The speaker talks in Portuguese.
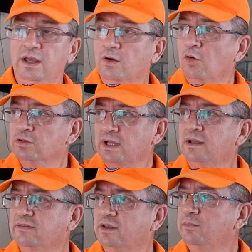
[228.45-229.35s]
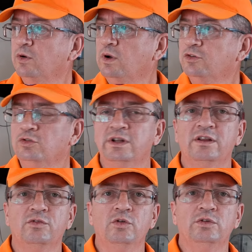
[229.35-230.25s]
E contar sempre com a ajuda
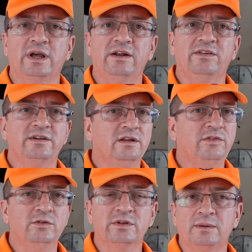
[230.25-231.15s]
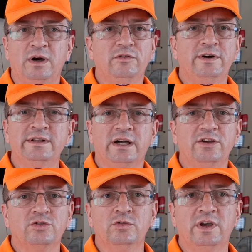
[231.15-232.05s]
das voluntárias aí que têm feito um trabalho
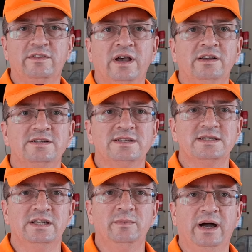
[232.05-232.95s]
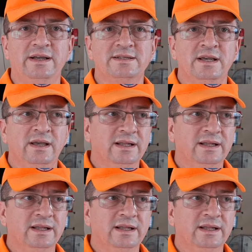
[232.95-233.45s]
fantástico no resgate desses animais,